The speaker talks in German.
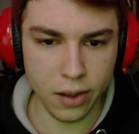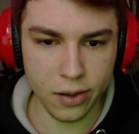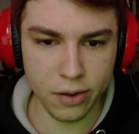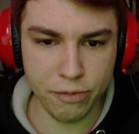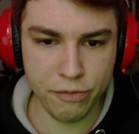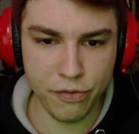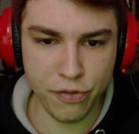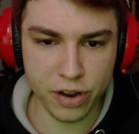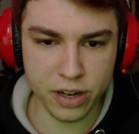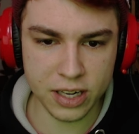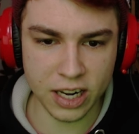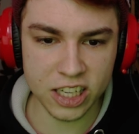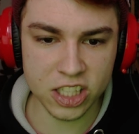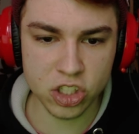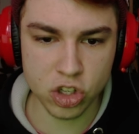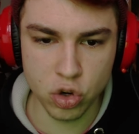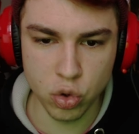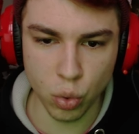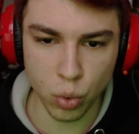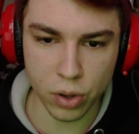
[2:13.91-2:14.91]
ich finde
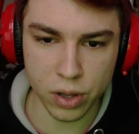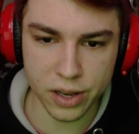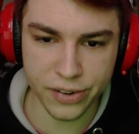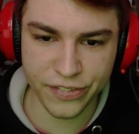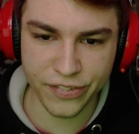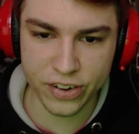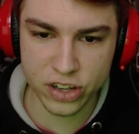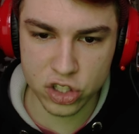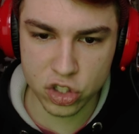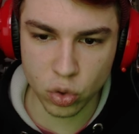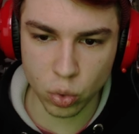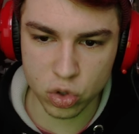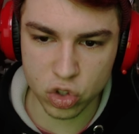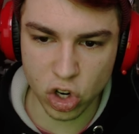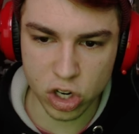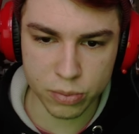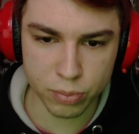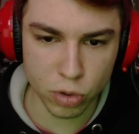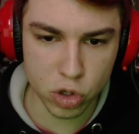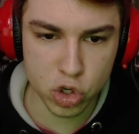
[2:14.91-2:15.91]
das cool. Ich finde, so
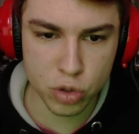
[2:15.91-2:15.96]
sollten wir